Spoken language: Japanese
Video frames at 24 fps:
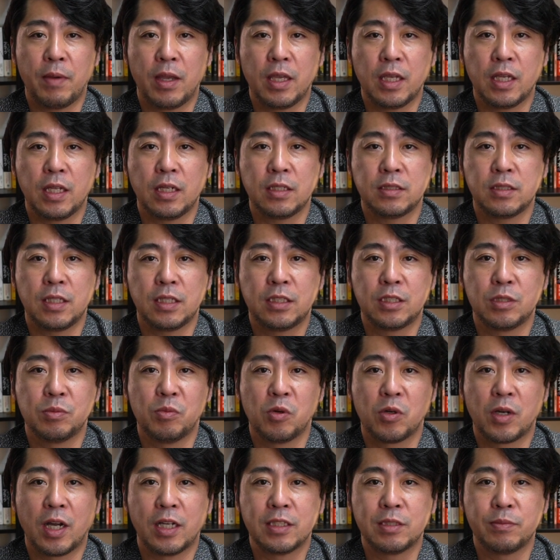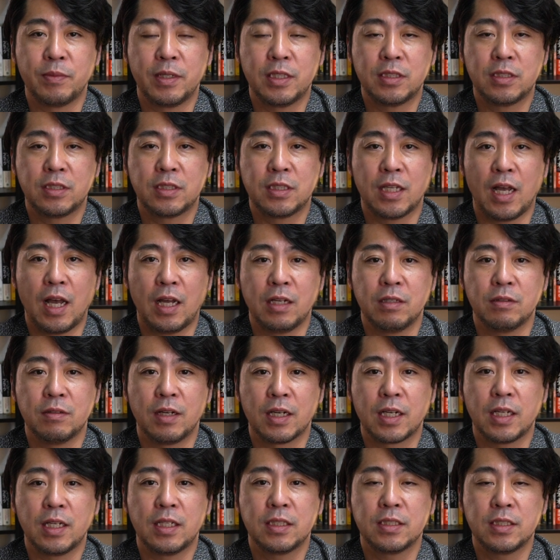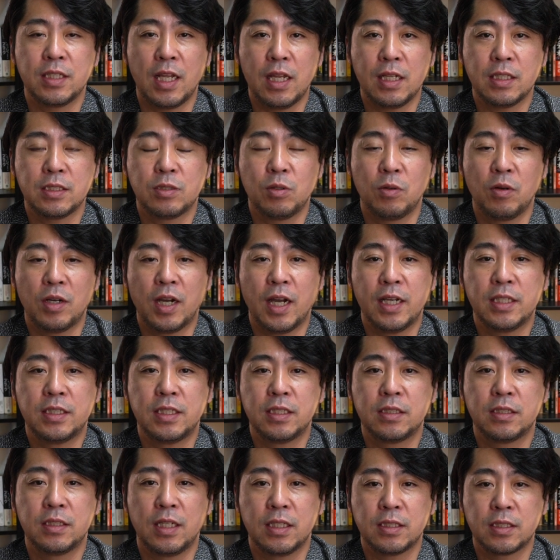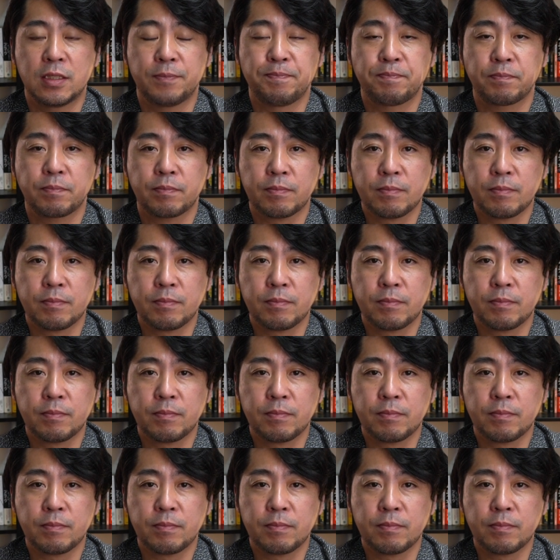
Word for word: まあ、イギリスで注目が集まりつつあるわけですね。その解説です。